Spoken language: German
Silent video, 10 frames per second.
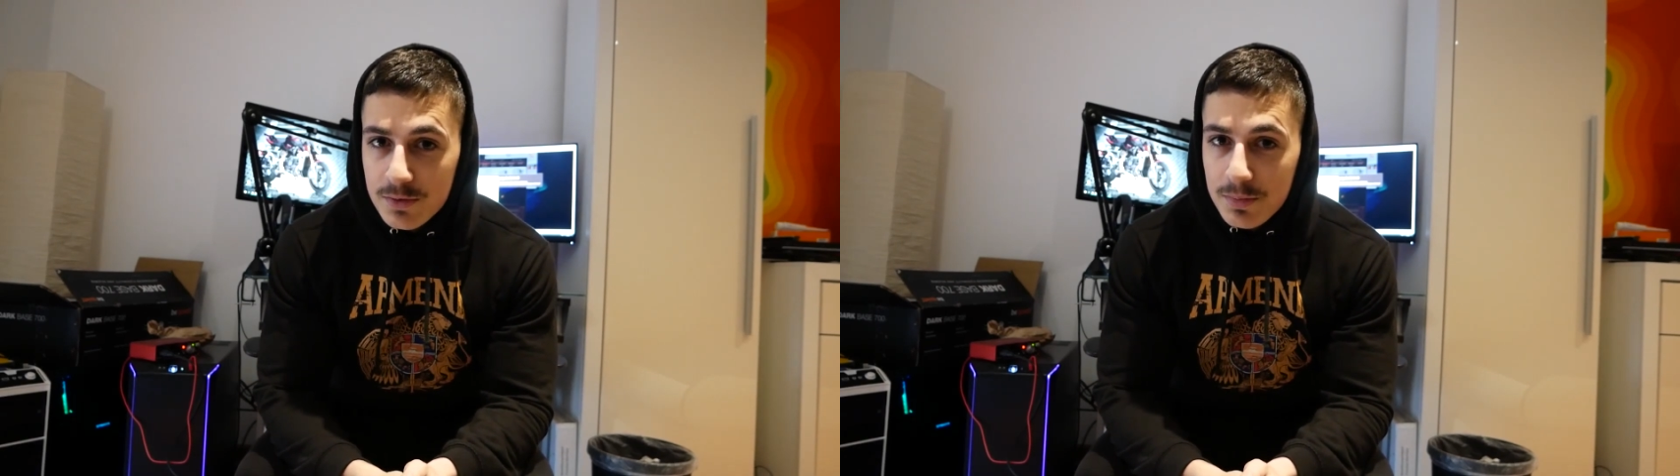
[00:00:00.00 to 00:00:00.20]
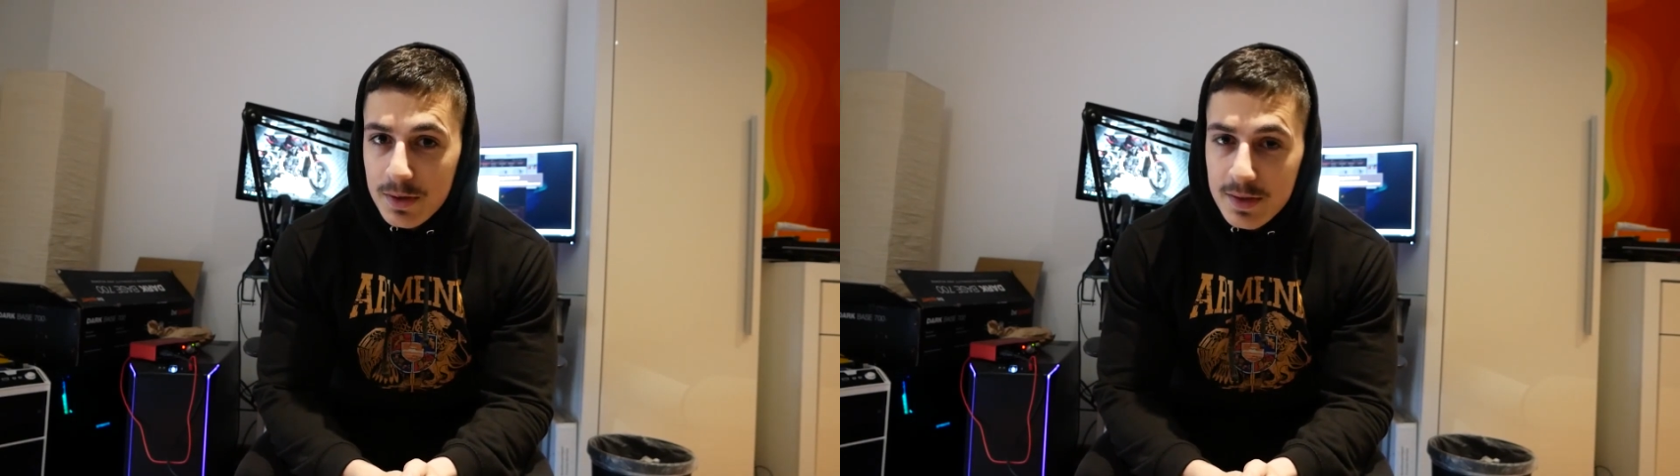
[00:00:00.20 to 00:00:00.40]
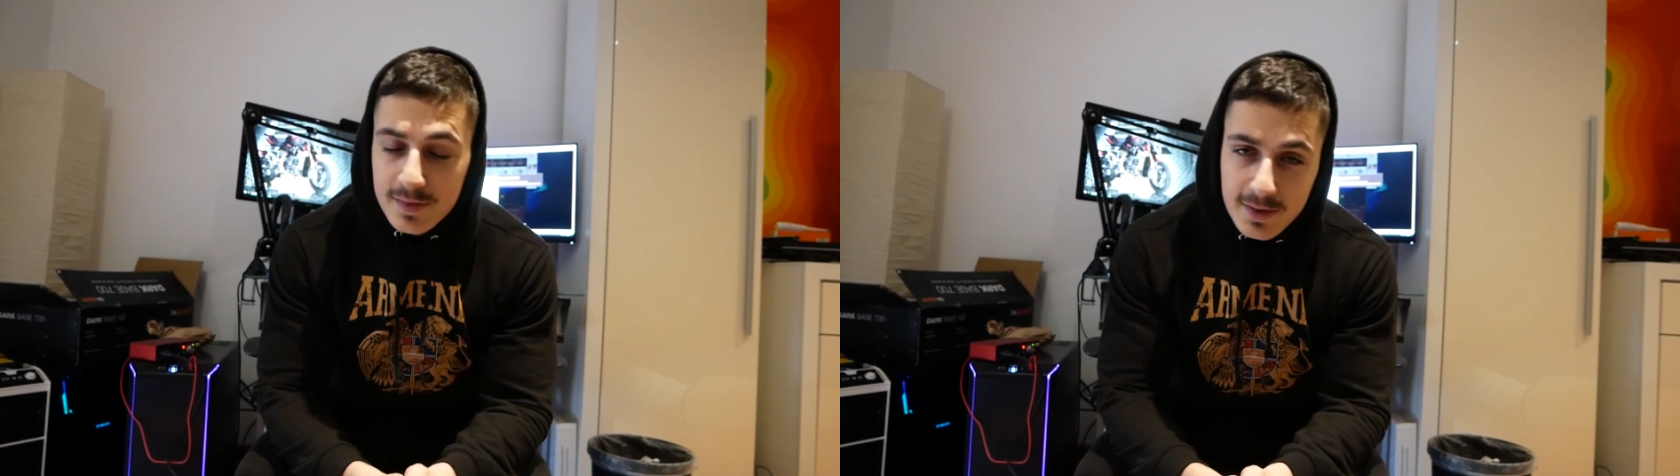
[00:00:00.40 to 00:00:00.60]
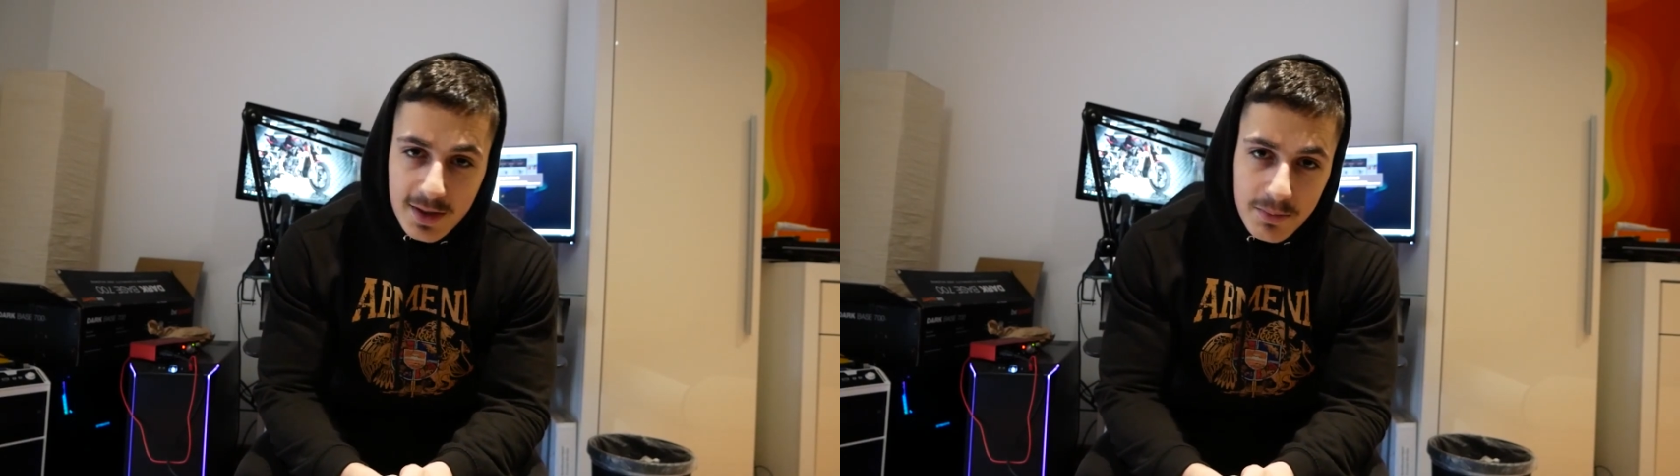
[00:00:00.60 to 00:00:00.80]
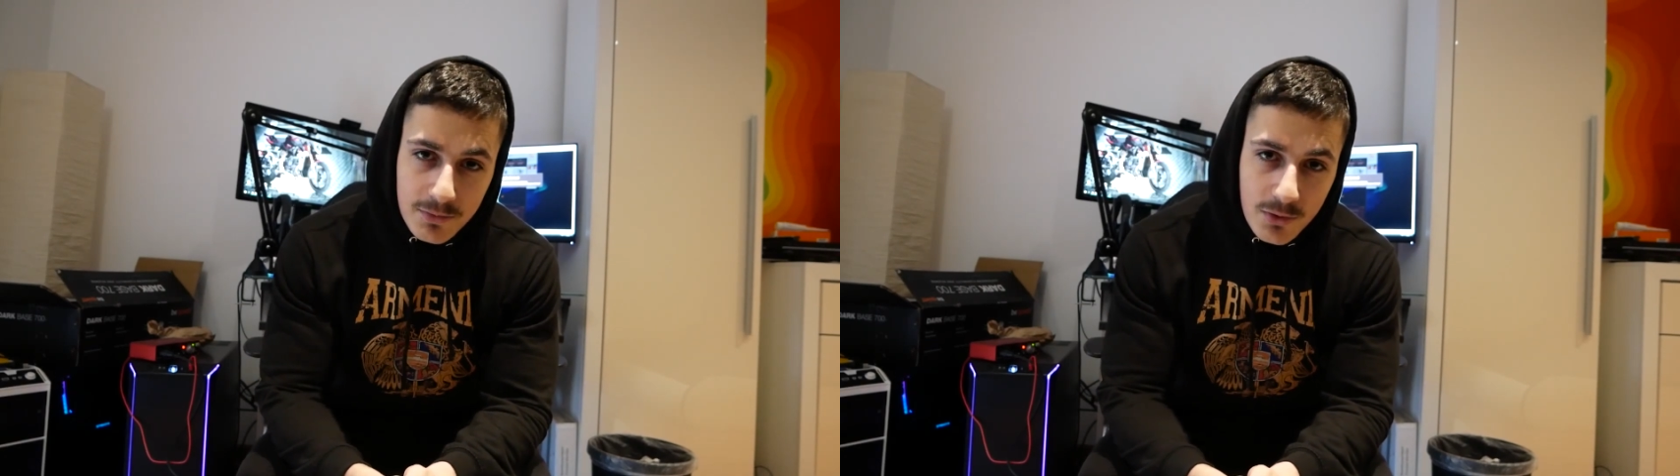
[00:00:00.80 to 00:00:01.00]
bei
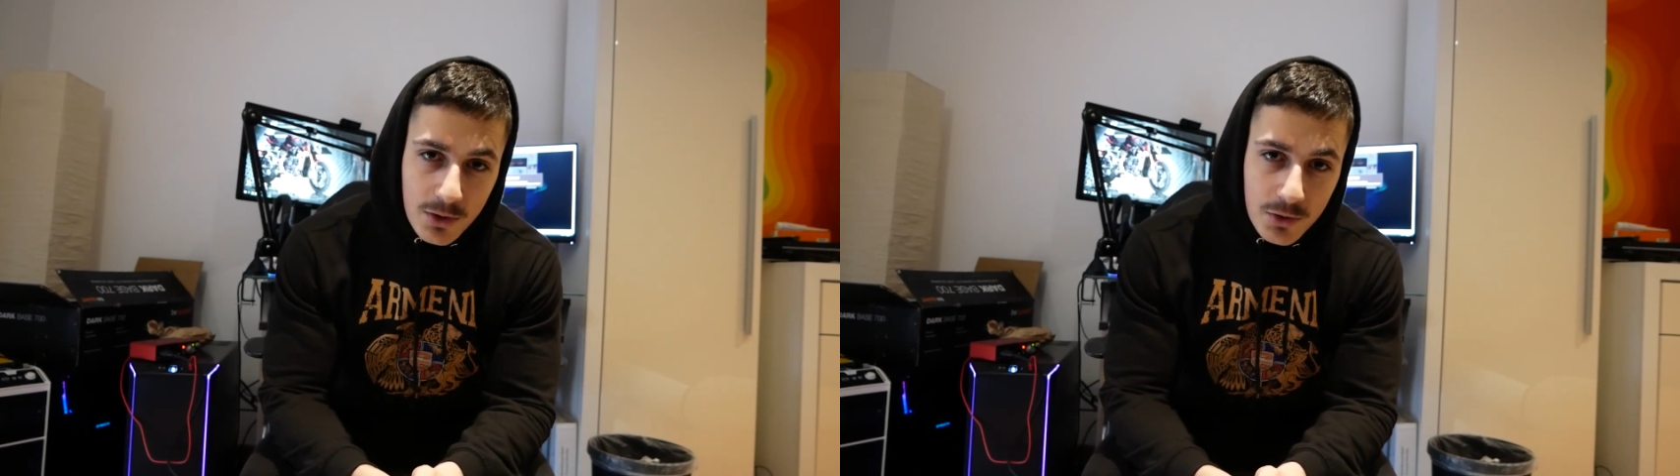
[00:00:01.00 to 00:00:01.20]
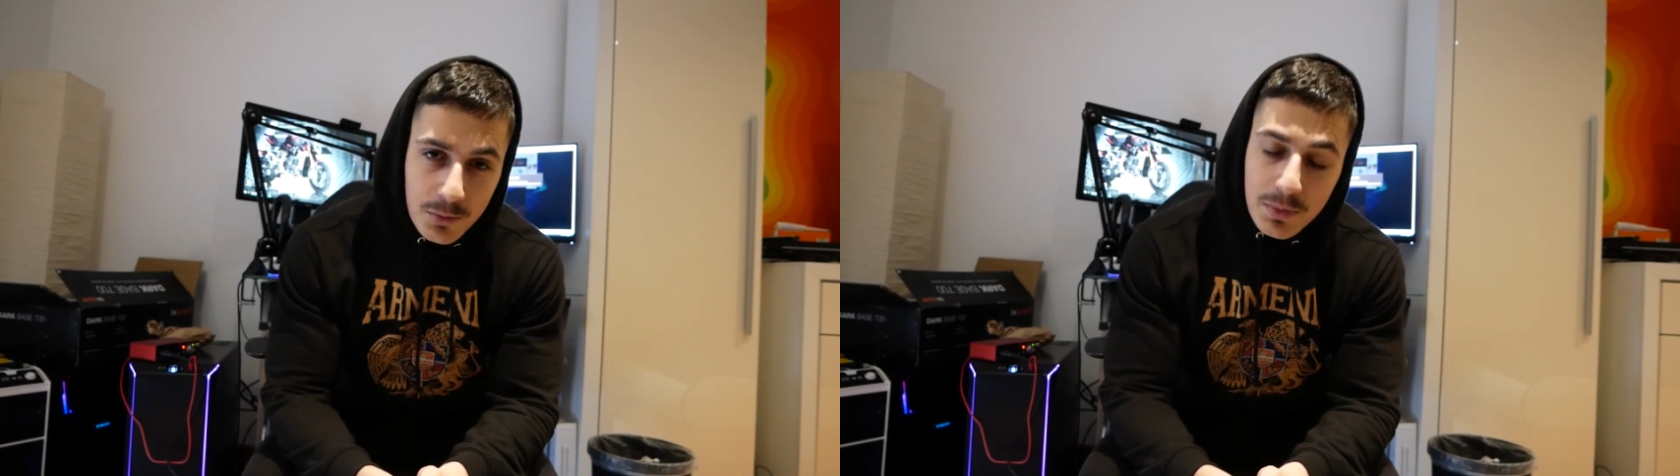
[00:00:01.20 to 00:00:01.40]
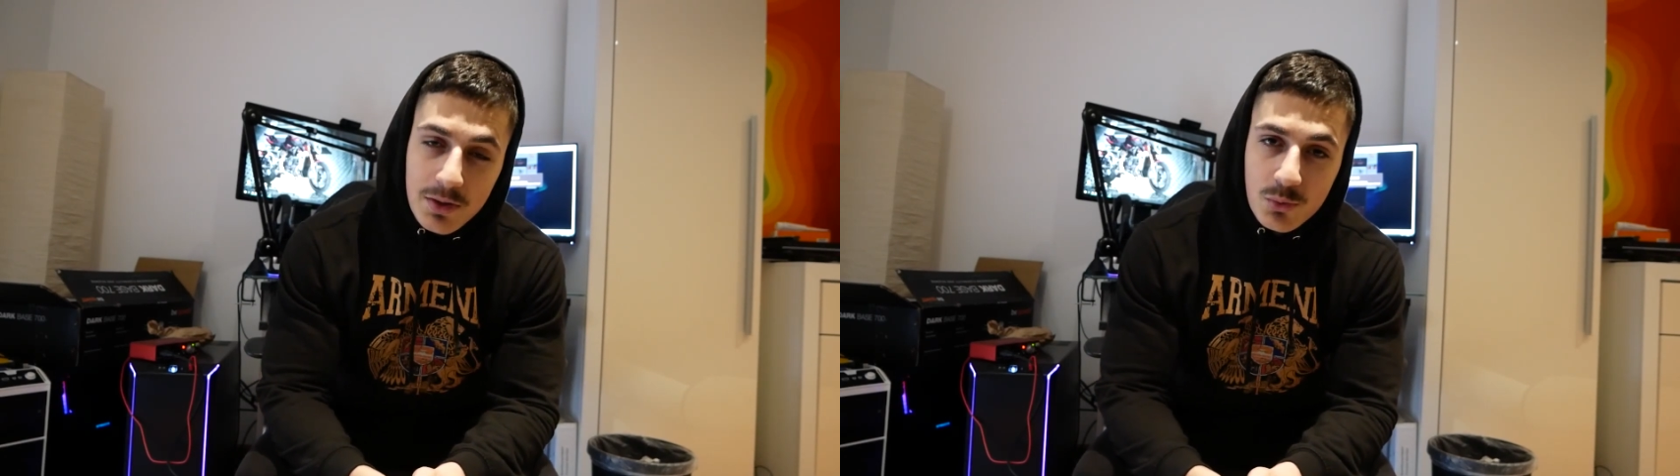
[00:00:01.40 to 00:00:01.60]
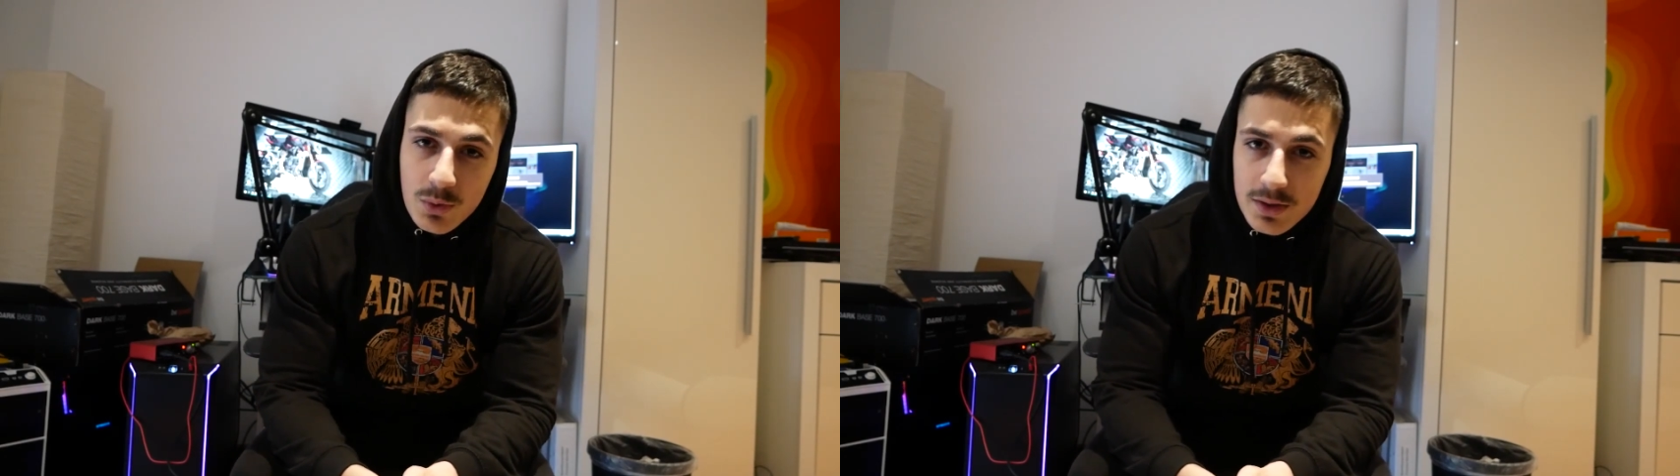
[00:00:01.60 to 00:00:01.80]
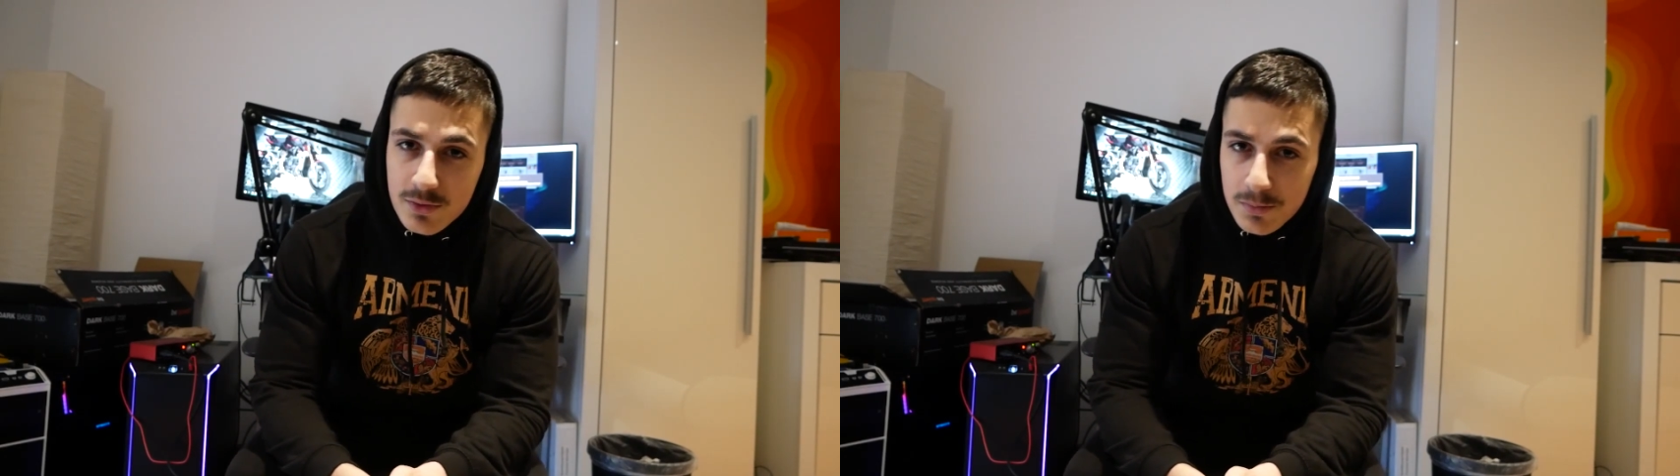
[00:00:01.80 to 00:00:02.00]
Instagram folgen, um
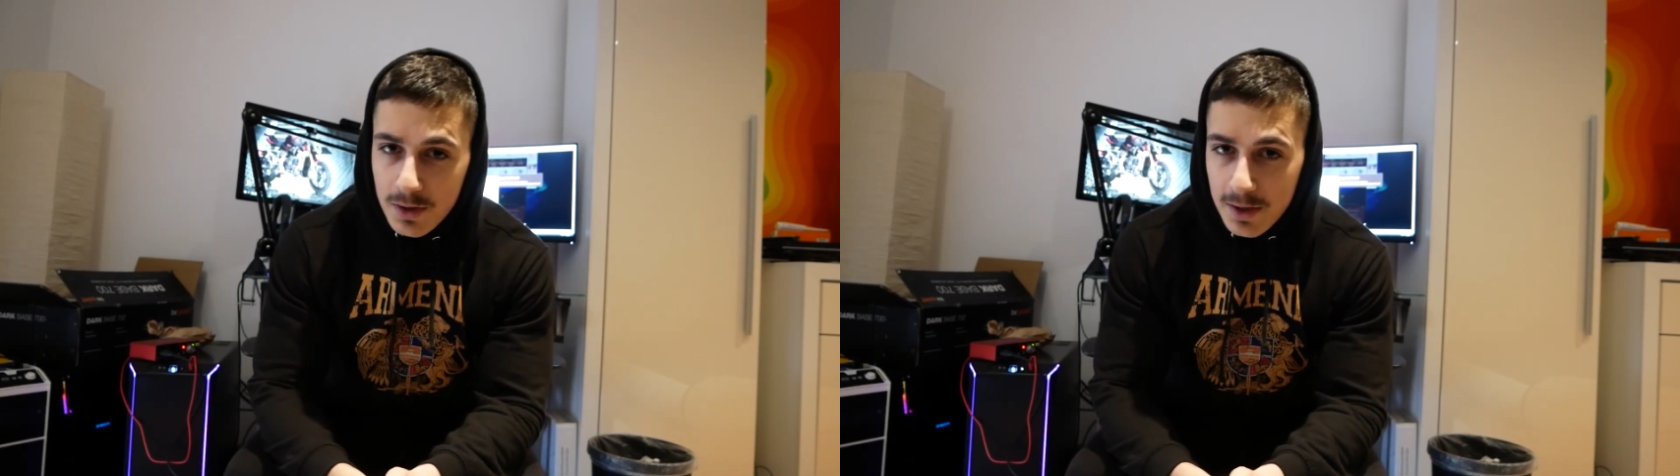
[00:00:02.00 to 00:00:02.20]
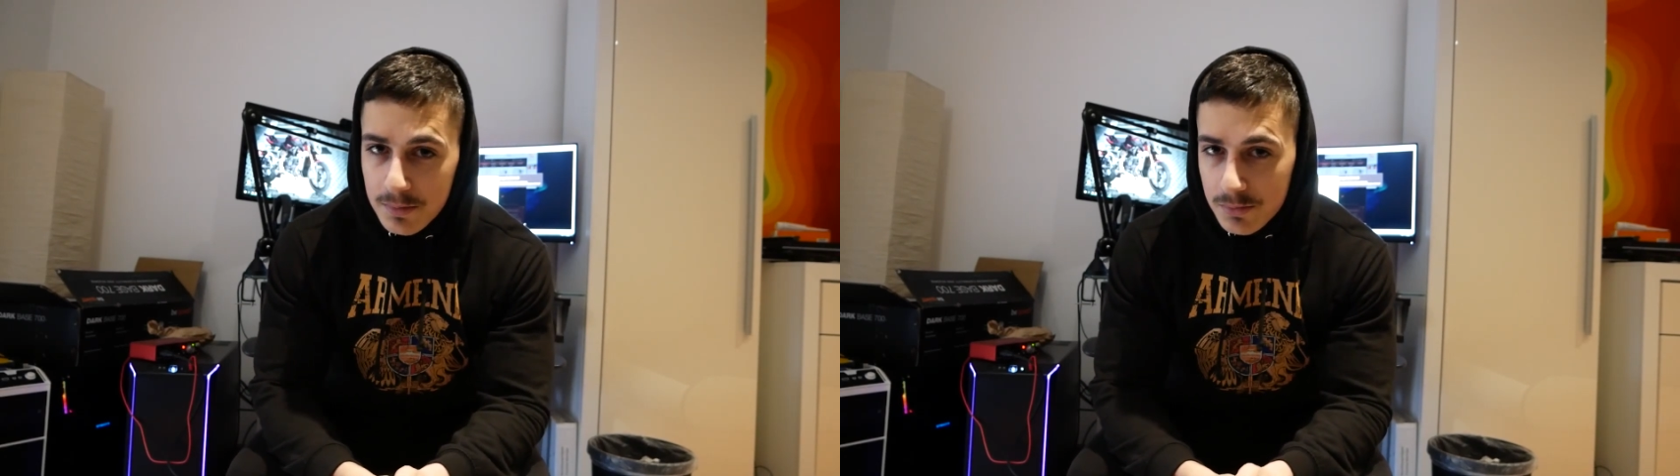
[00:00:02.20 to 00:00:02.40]
aktuell zu bleiben.